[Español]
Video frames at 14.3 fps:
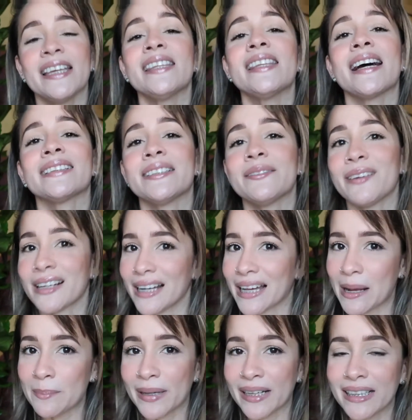y de activar la
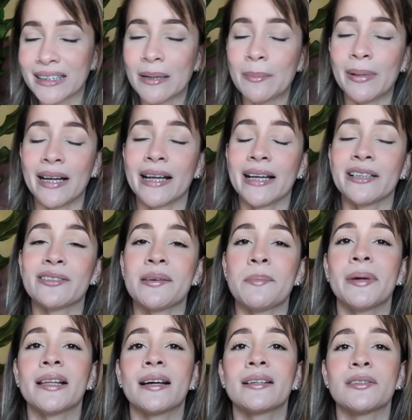campanita para que no se
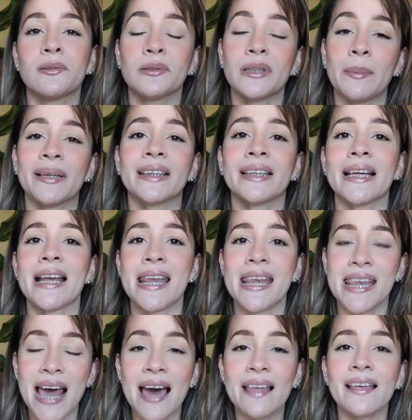pierda absolutamente
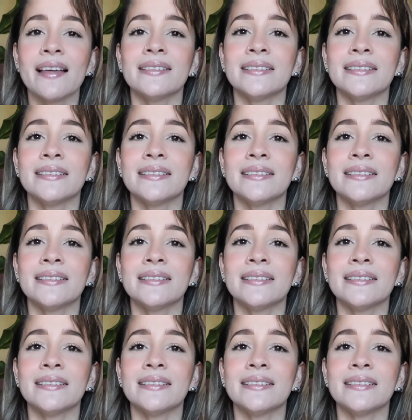nada,